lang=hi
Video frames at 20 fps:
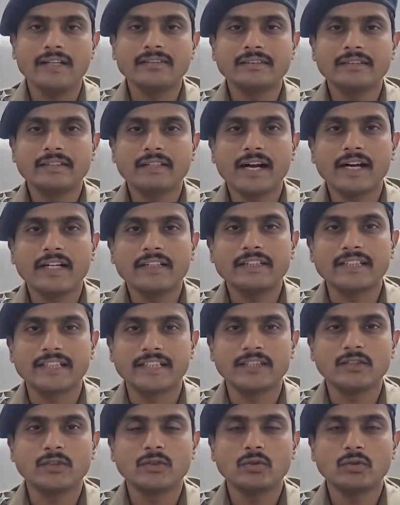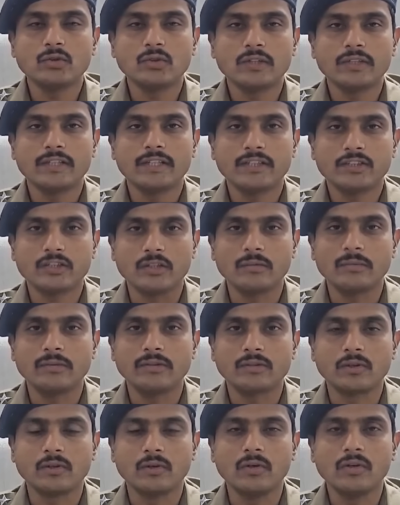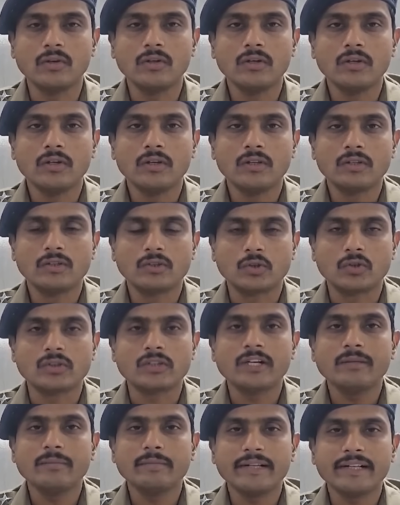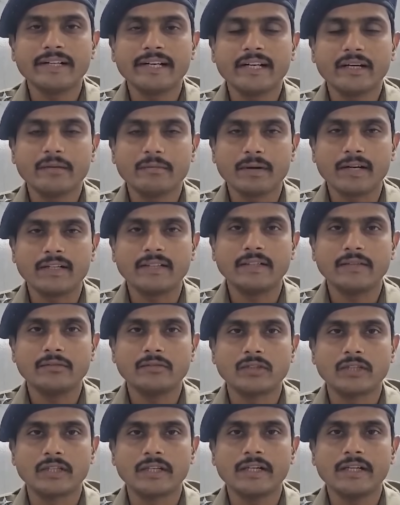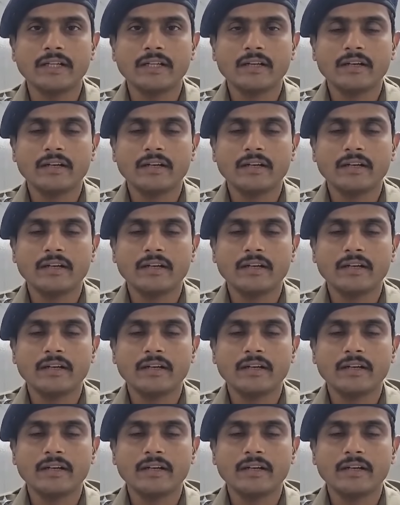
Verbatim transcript: आज दिनांक 6 जून 2024 को सोशल मीडिया के माध्यम से